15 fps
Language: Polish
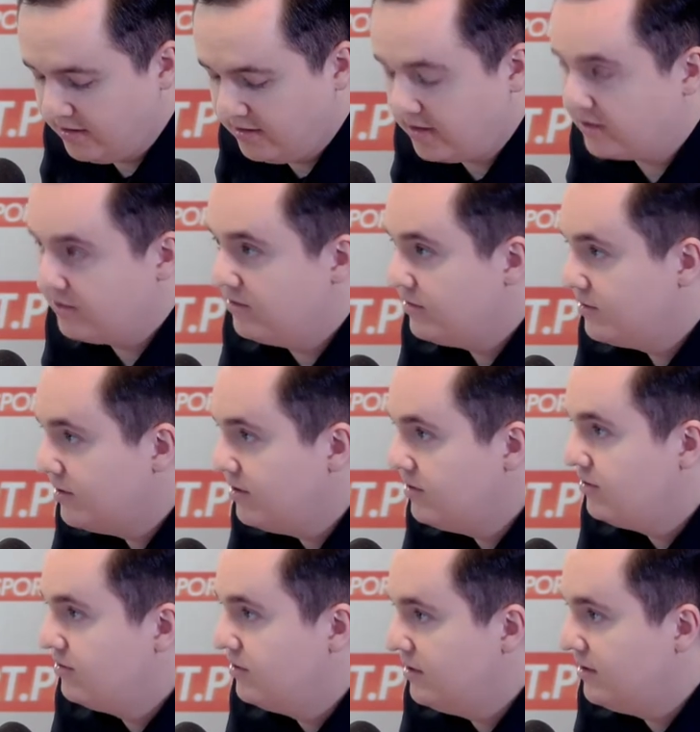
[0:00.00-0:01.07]
I tak, no od
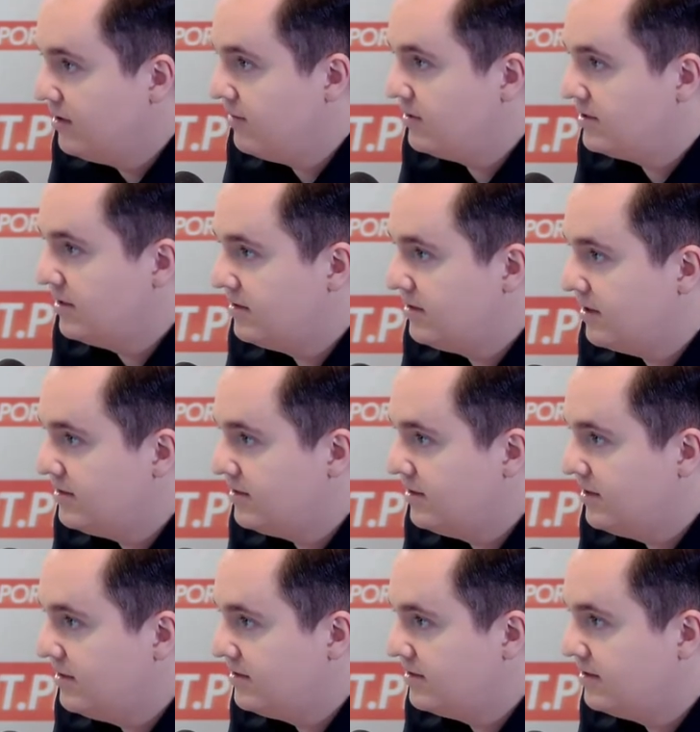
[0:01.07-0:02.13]
kilku dni reprezentacja
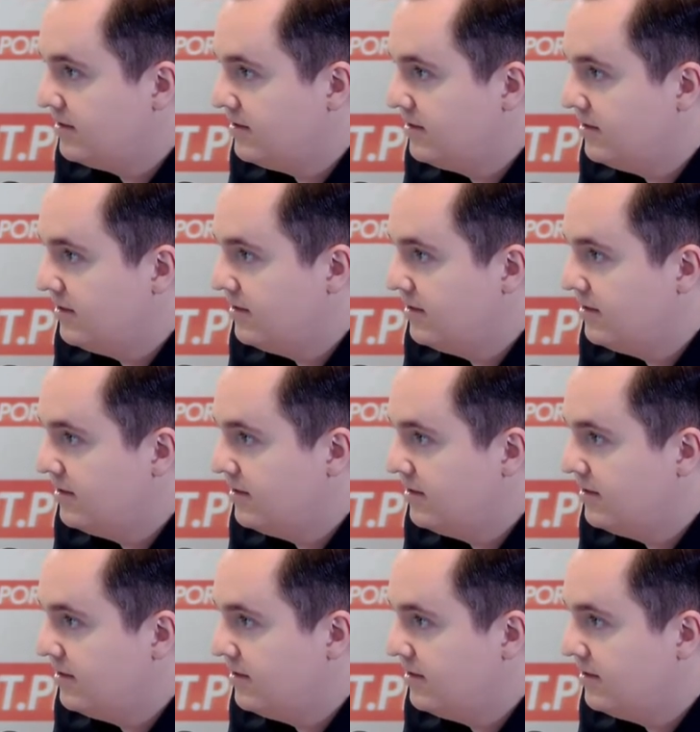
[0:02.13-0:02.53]
jest y,